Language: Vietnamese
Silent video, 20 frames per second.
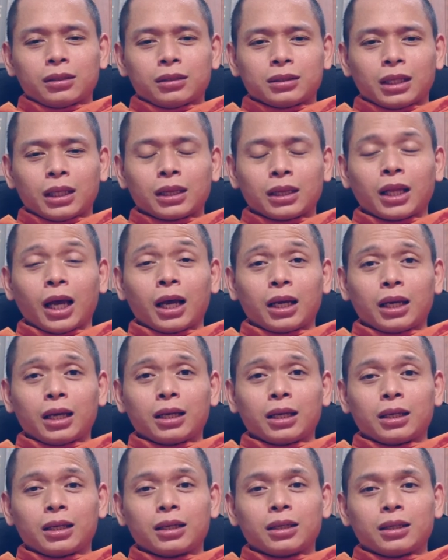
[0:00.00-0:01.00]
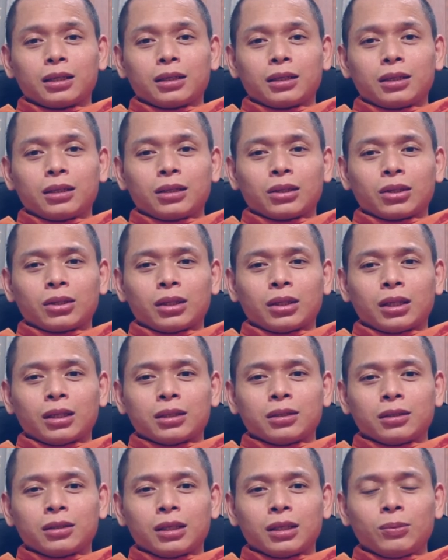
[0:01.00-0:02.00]
sanh tật đó. cho nên là
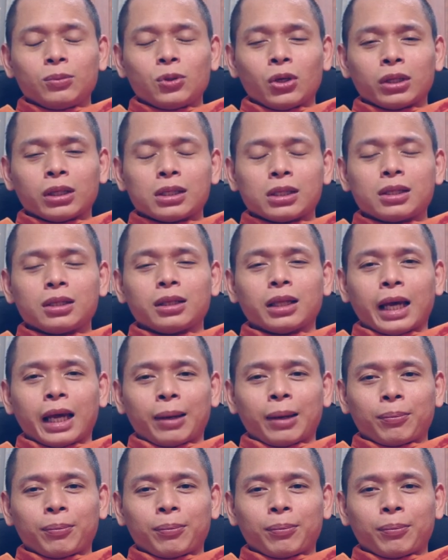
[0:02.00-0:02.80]
sư kiếm chuyện để sư làm